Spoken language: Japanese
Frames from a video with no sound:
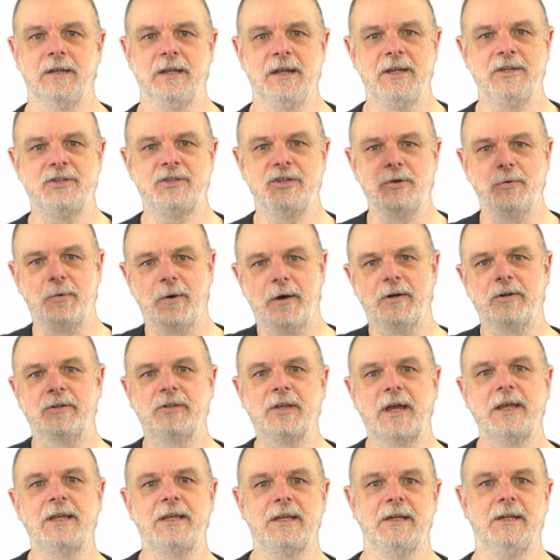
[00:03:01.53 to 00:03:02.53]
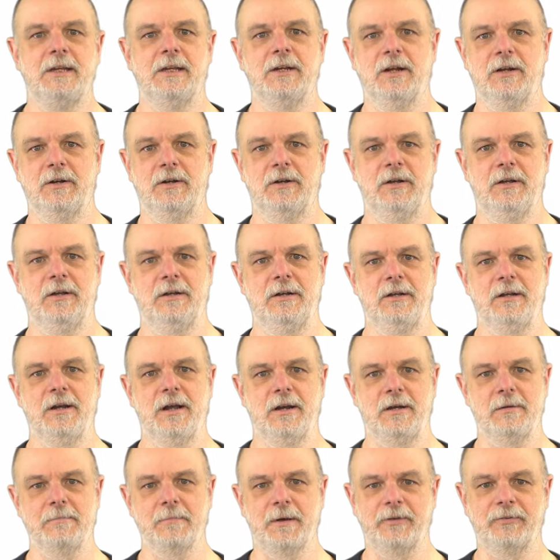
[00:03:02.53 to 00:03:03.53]
1割待機になにな
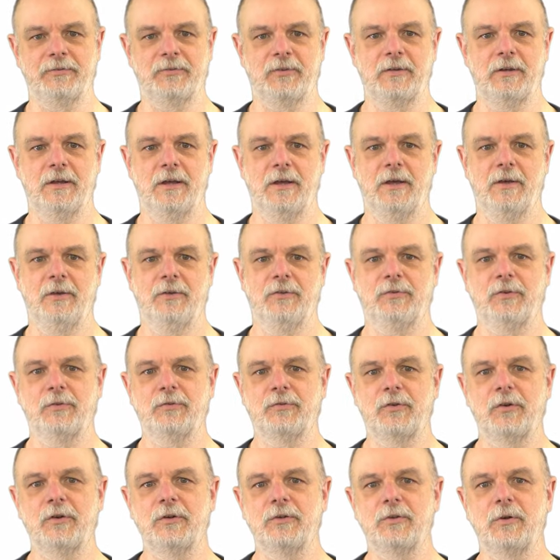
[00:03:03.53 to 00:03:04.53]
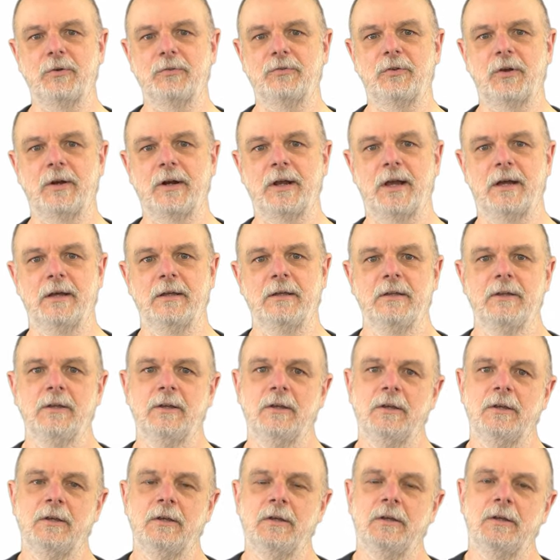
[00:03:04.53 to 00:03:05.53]
ります、そうすると、それが、
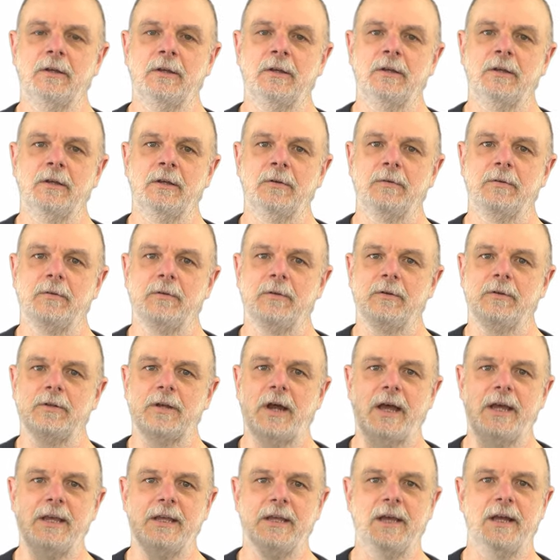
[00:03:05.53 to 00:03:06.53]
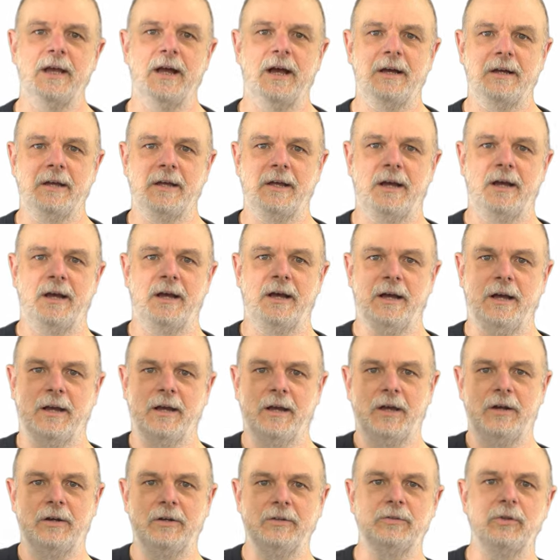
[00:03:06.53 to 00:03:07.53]
待機がが上
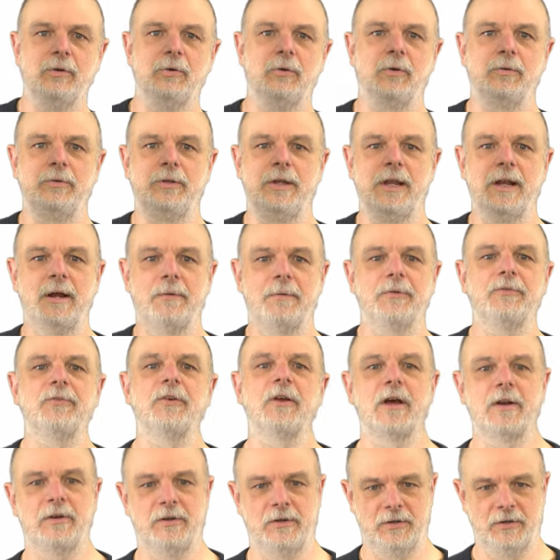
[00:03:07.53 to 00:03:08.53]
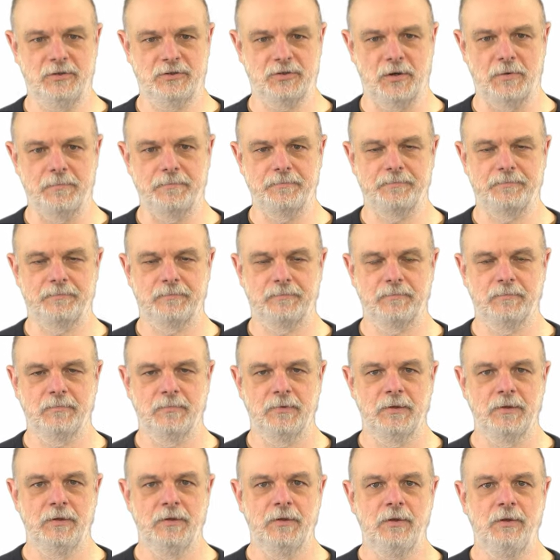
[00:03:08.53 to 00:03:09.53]
がると値段は下がるでしょう。
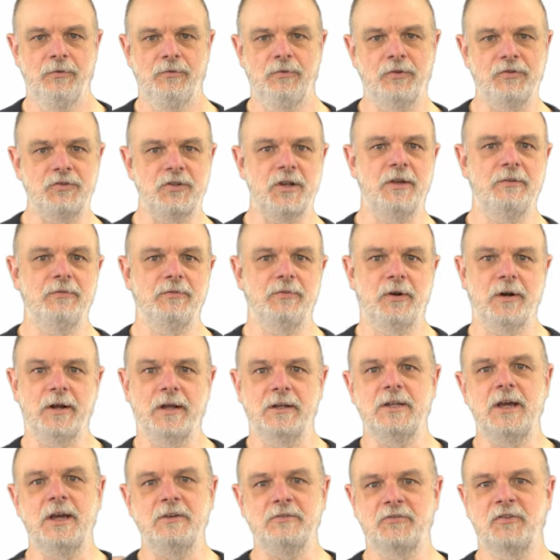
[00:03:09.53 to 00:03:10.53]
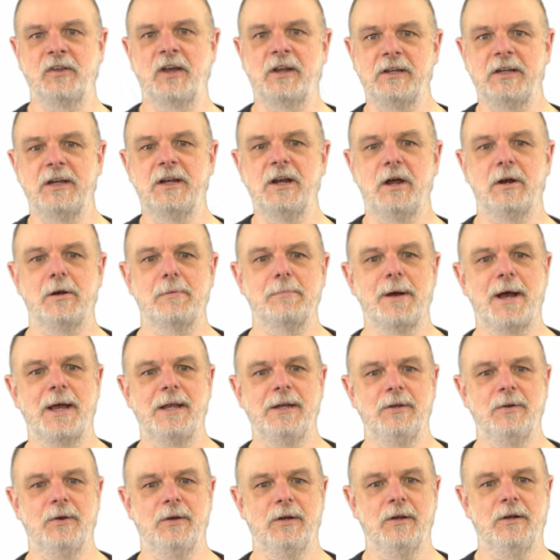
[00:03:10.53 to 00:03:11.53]
そして、それが足し算になる場合
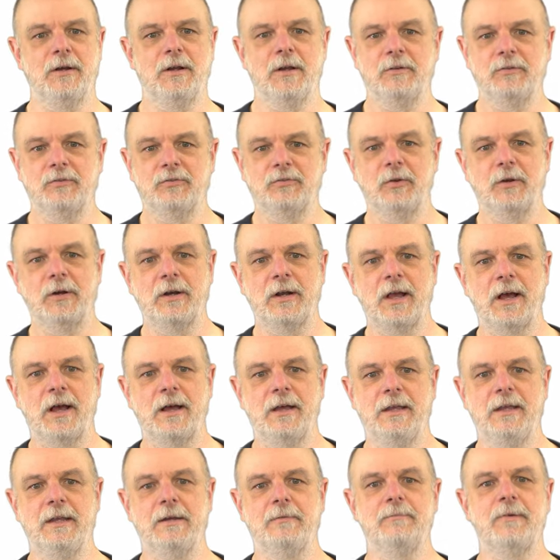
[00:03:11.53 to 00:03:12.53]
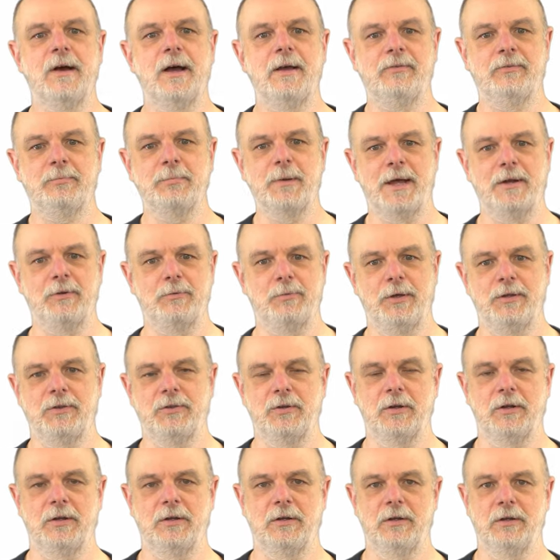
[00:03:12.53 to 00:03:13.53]
には、それが
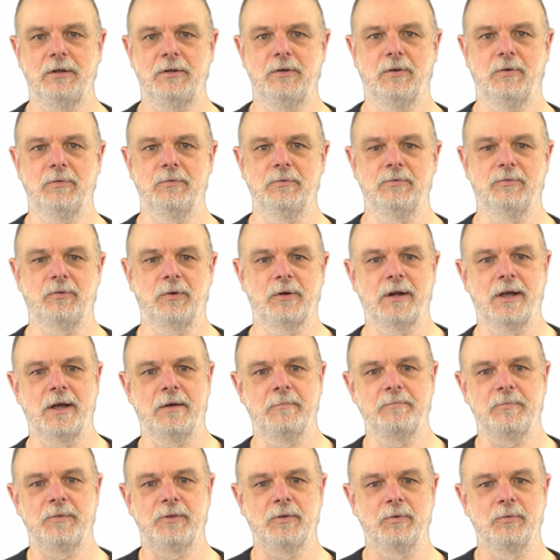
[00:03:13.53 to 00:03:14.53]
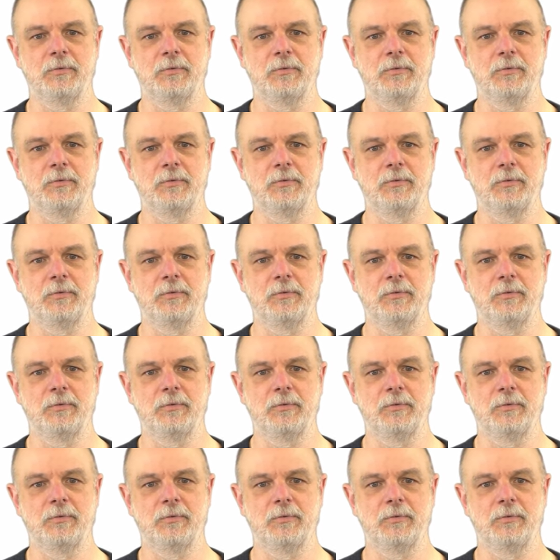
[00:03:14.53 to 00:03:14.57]
インバースバンドウィットの、それが、